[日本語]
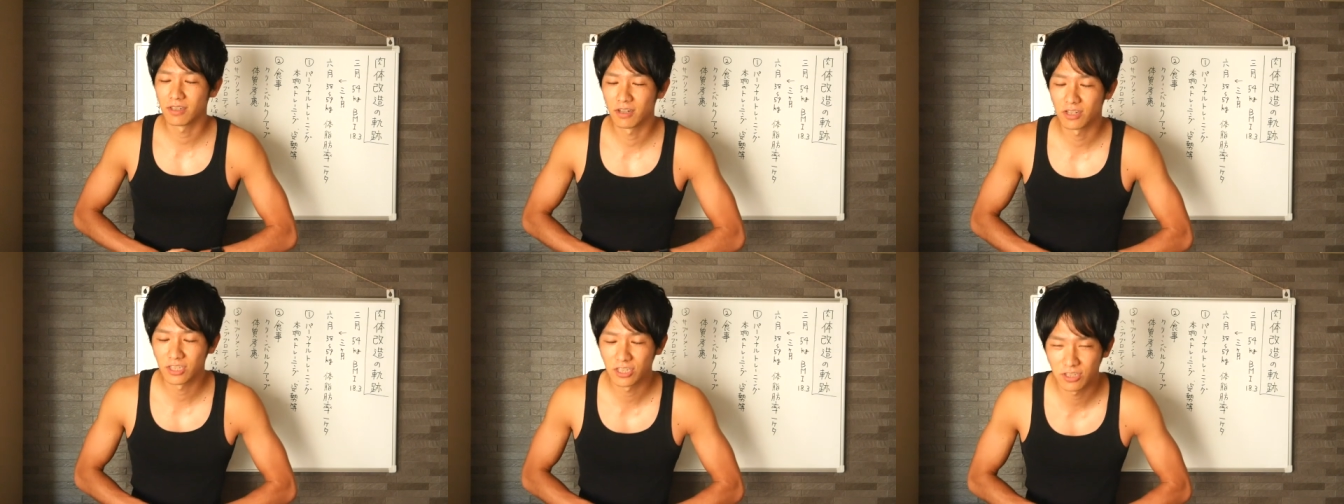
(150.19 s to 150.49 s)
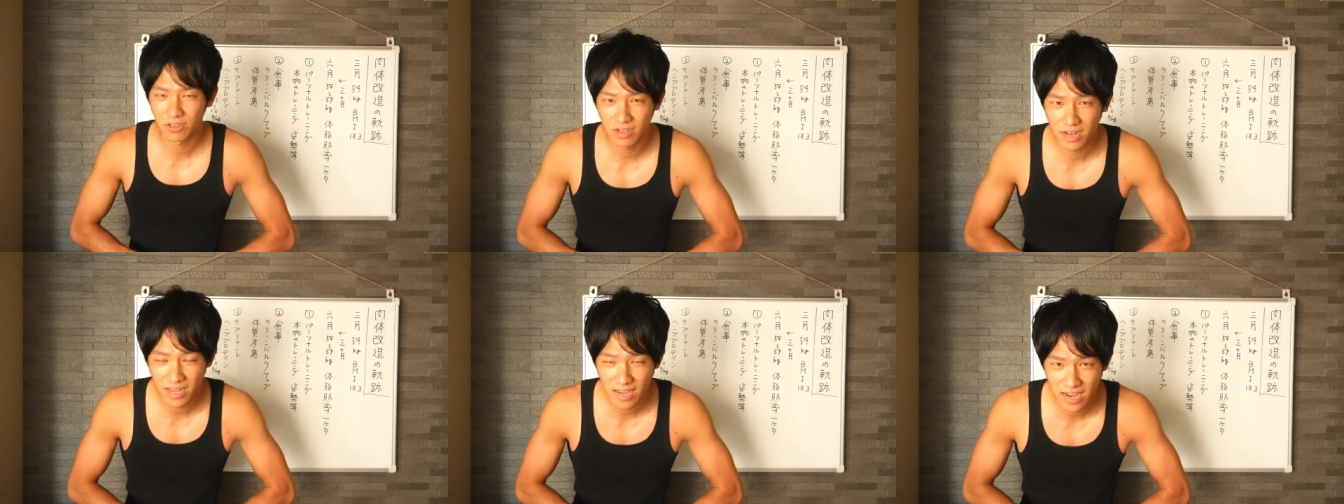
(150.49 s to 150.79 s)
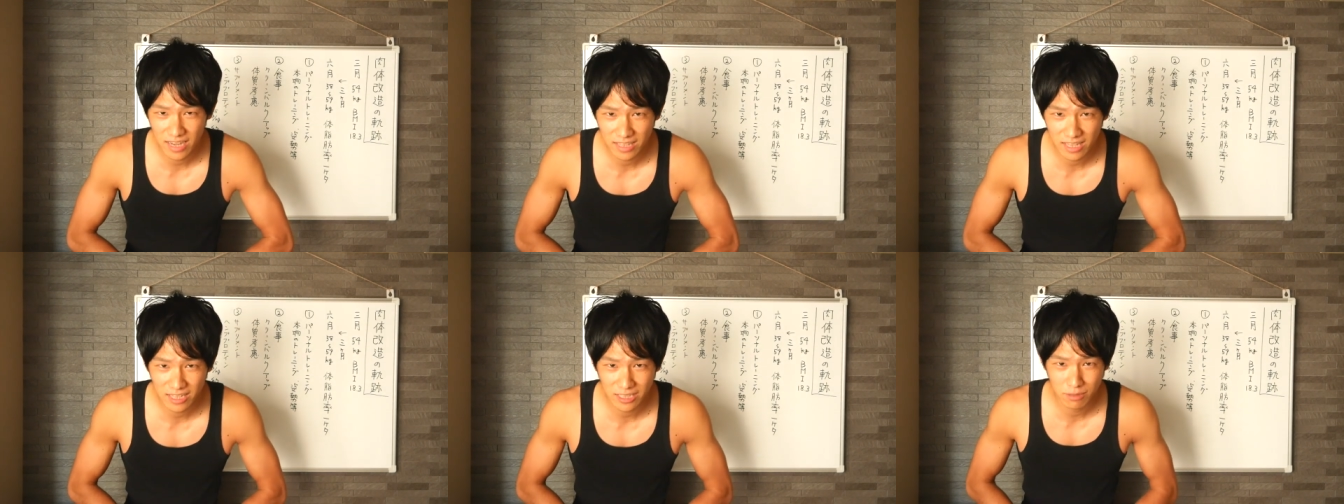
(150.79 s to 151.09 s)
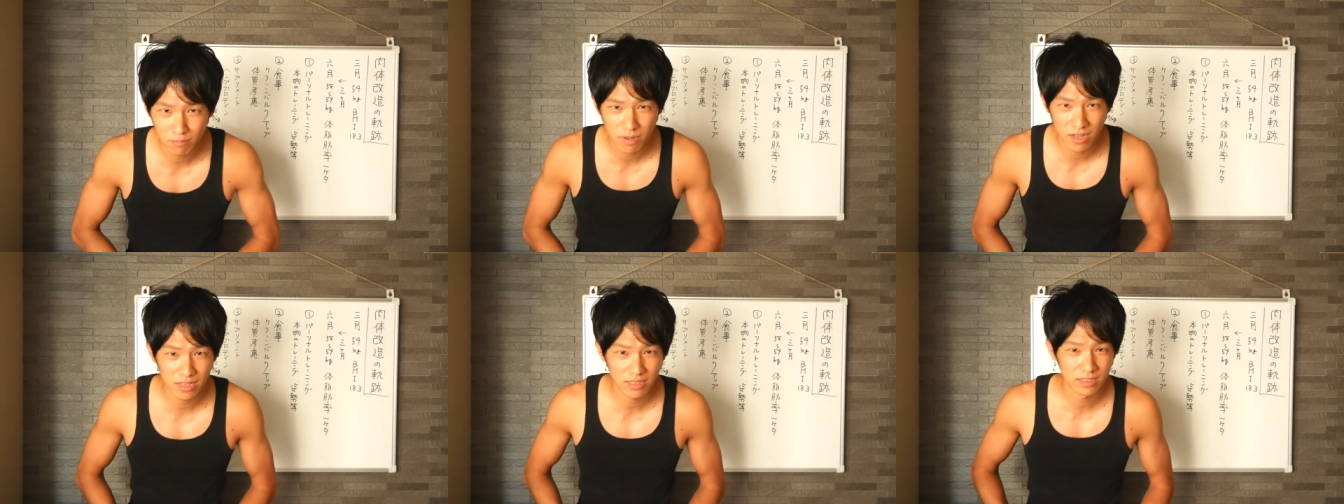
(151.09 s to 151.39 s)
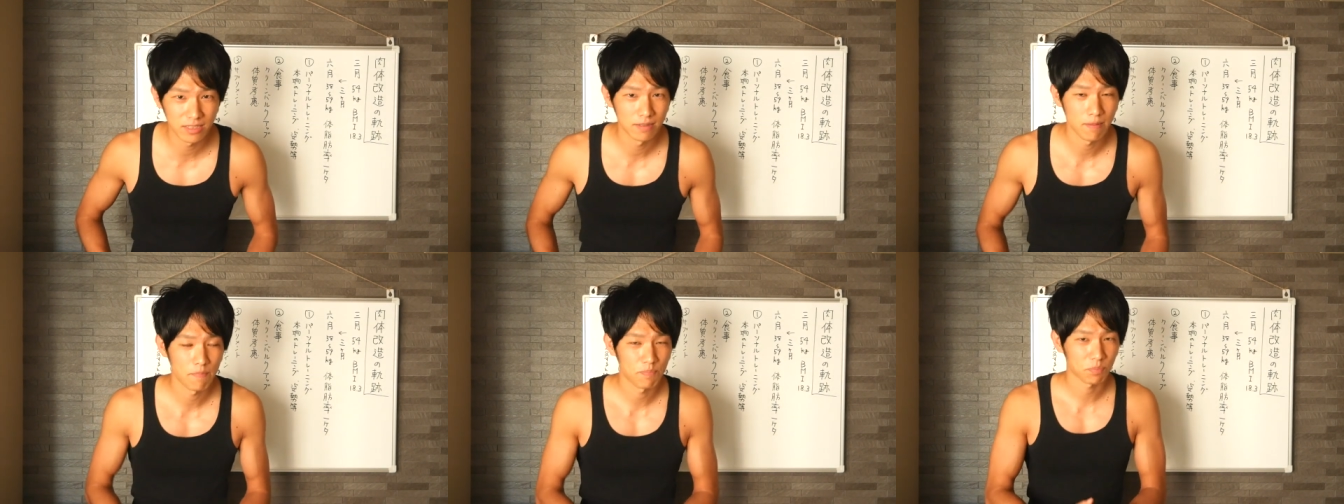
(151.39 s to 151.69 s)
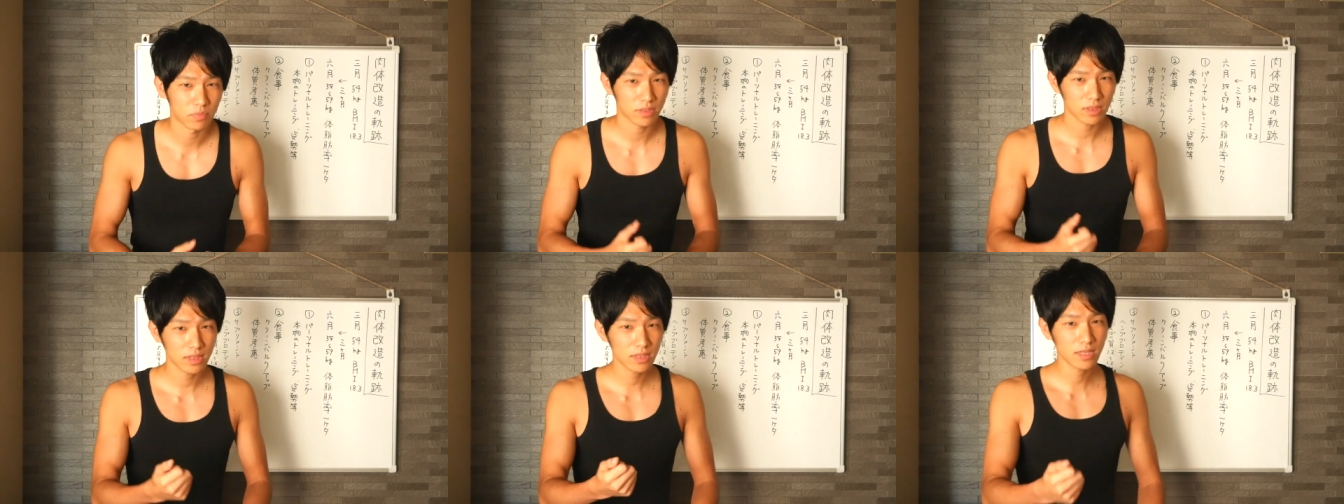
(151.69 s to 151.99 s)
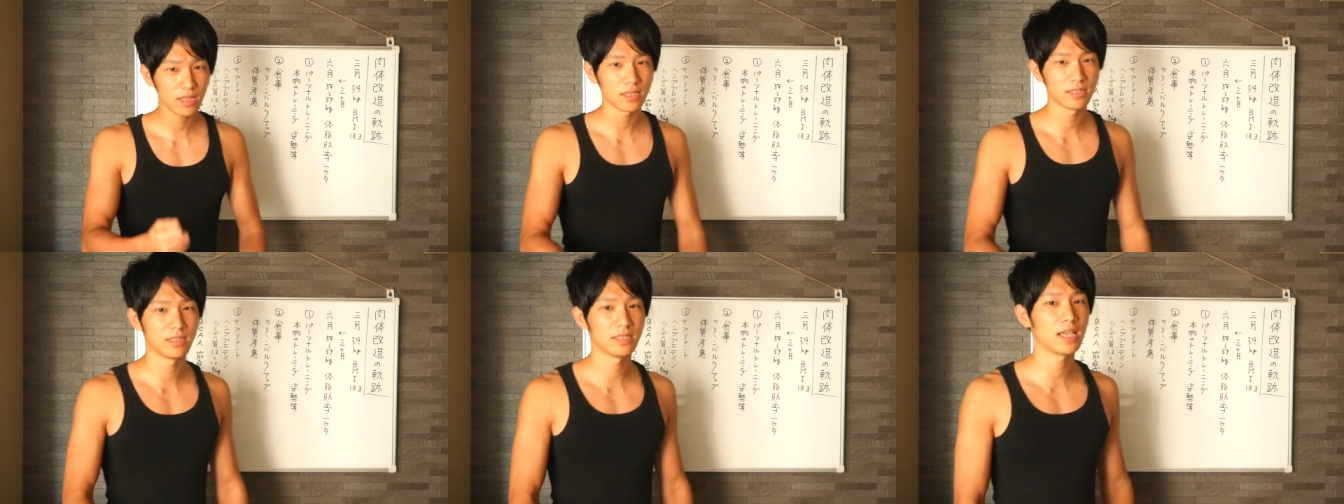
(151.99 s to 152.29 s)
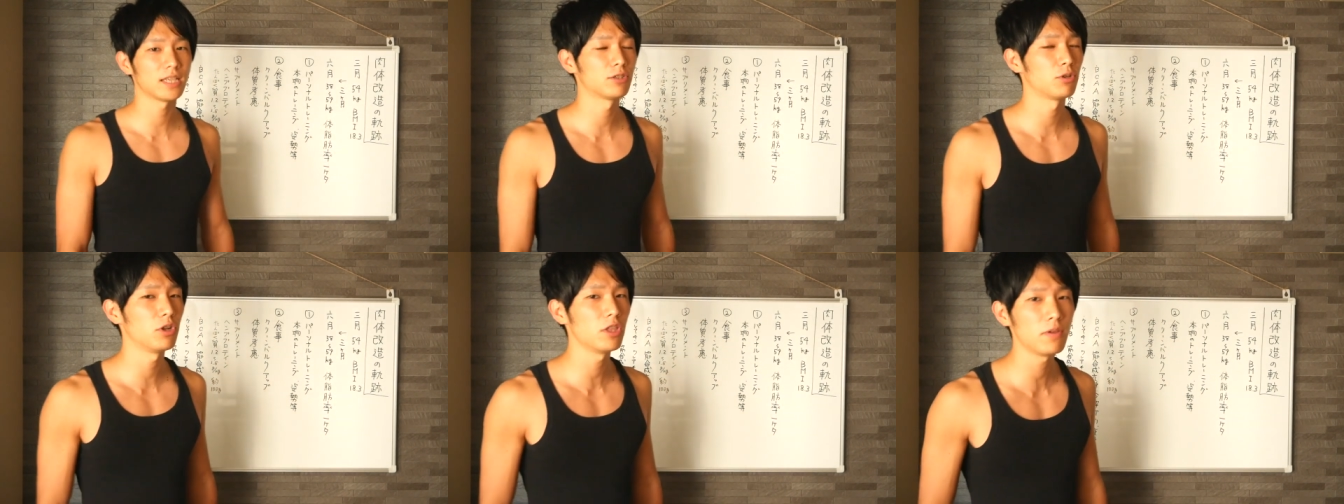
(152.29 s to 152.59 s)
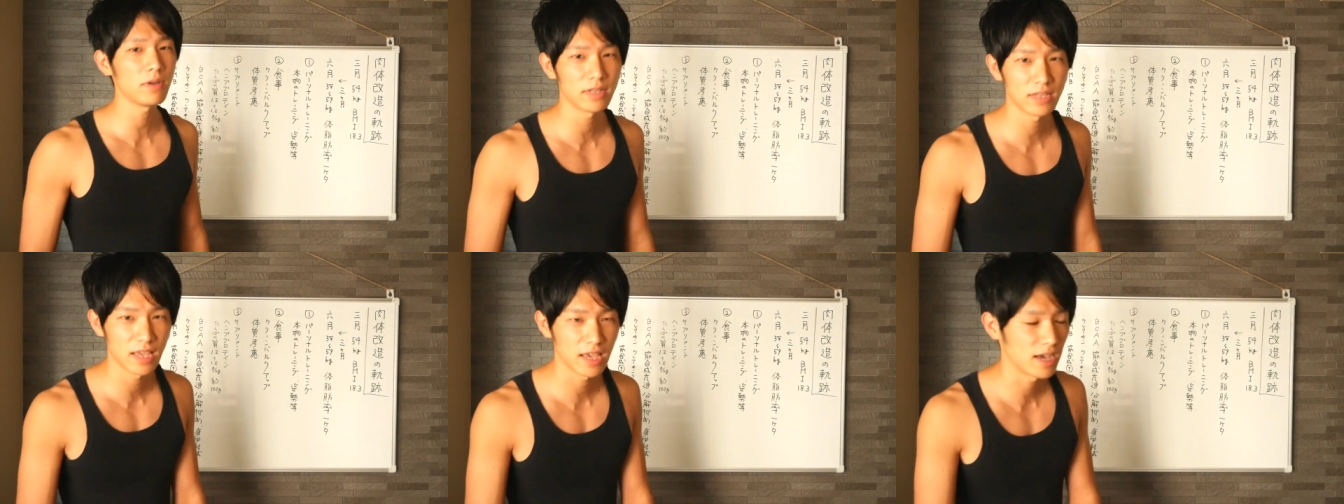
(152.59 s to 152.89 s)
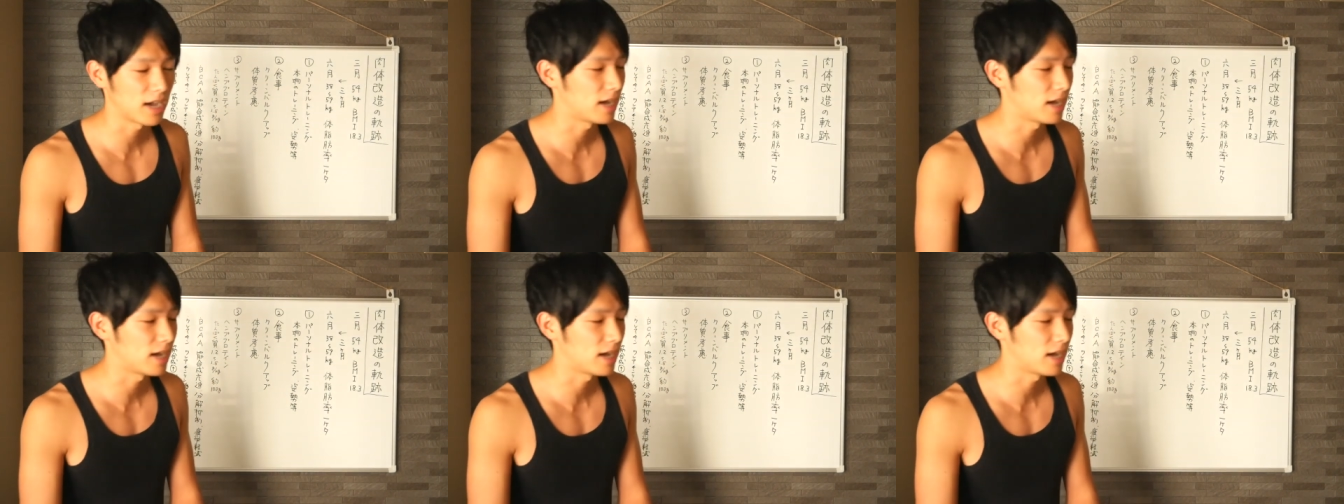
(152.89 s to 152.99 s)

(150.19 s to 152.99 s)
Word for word: よろしくお願いいたします。さあ、それではね、